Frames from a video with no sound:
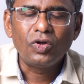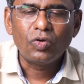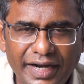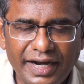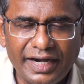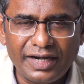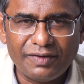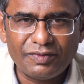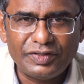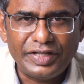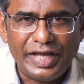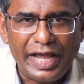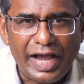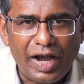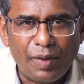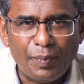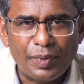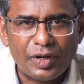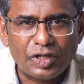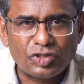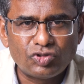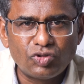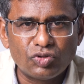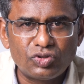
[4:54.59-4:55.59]
என்கிட்ட வந்து
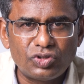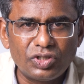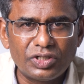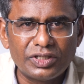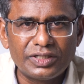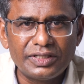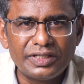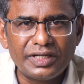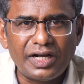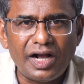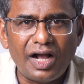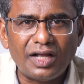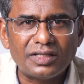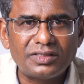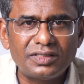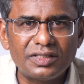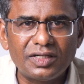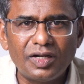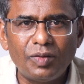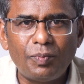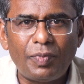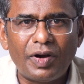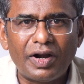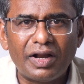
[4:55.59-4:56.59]
ஏகப்பட்ட சொத்து இருக்குது காசு
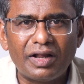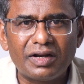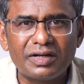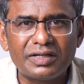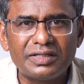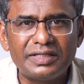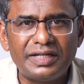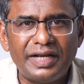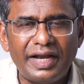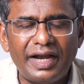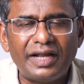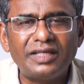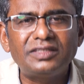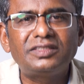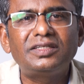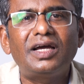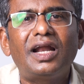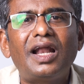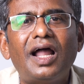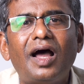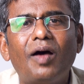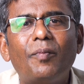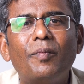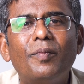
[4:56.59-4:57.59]
இருக்குது பணம் இருக்குது
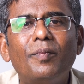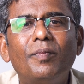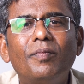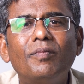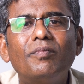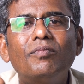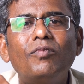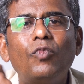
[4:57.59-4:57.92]
நினச்சா நான்